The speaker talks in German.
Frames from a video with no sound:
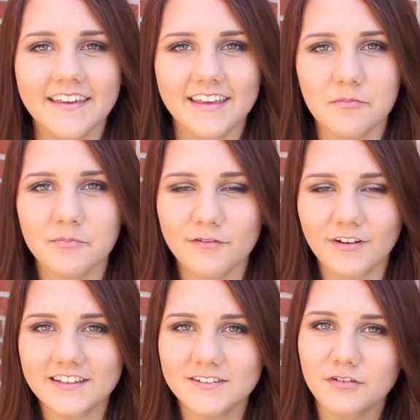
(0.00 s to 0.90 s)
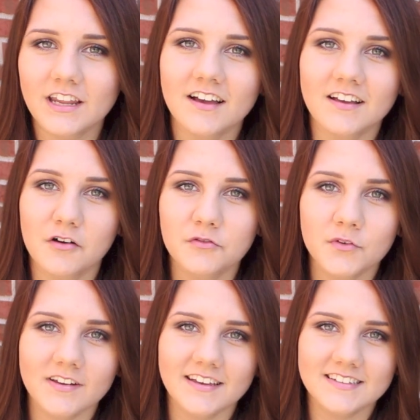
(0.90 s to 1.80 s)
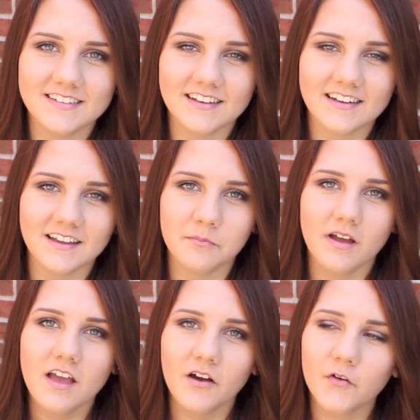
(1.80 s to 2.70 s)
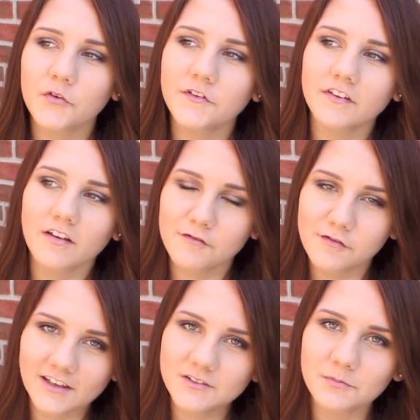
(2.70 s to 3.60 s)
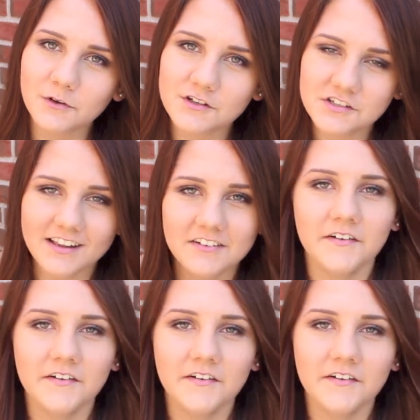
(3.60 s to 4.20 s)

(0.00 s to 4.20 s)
Ihr habt mir fleißig Fragen auf Twitter, Instagram und Facebook gestellt.